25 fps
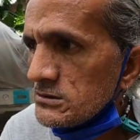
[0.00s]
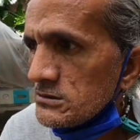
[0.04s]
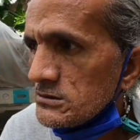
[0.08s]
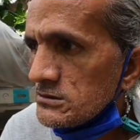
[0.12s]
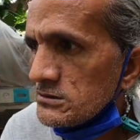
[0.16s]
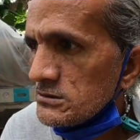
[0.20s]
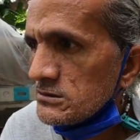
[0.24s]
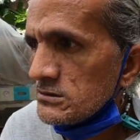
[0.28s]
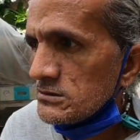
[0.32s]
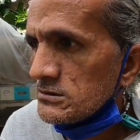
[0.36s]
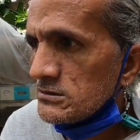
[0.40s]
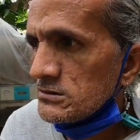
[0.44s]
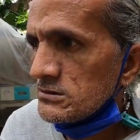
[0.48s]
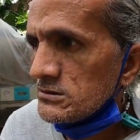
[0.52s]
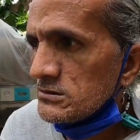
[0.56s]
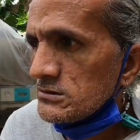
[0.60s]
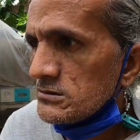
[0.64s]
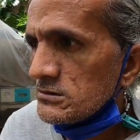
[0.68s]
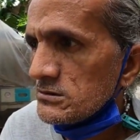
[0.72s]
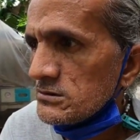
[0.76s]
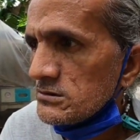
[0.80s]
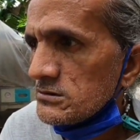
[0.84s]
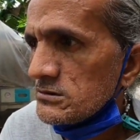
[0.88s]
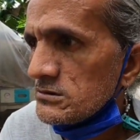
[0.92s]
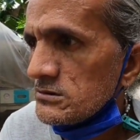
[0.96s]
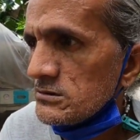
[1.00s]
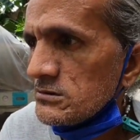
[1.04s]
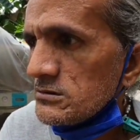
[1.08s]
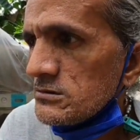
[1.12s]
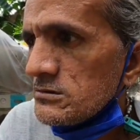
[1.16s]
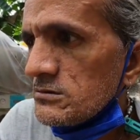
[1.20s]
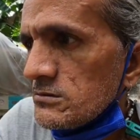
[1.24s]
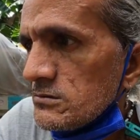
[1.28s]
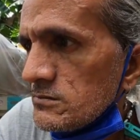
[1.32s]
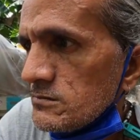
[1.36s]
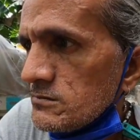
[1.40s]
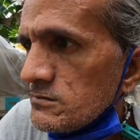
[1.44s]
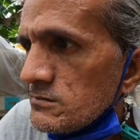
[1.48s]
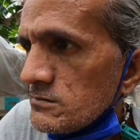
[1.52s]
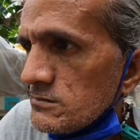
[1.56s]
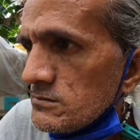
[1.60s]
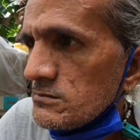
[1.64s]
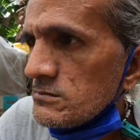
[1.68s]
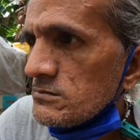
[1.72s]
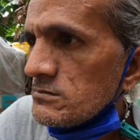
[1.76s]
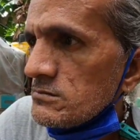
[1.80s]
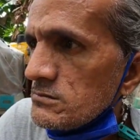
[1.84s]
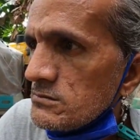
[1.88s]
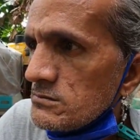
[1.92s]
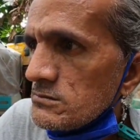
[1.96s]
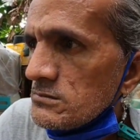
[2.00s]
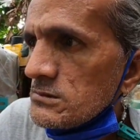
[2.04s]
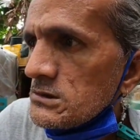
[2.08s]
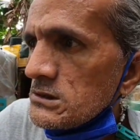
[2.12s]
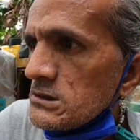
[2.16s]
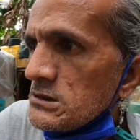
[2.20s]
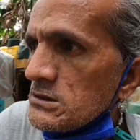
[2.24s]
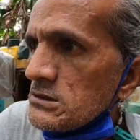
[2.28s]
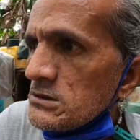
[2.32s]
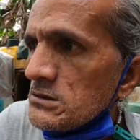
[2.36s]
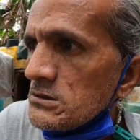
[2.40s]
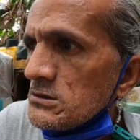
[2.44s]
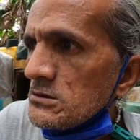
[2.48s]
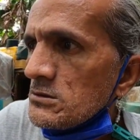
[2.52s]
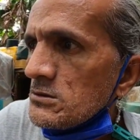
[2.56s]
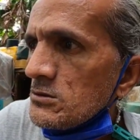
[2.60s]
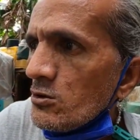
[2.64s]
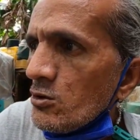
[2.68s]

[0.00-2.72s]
ah, bakit ah, alam ba nila na bading ka noon?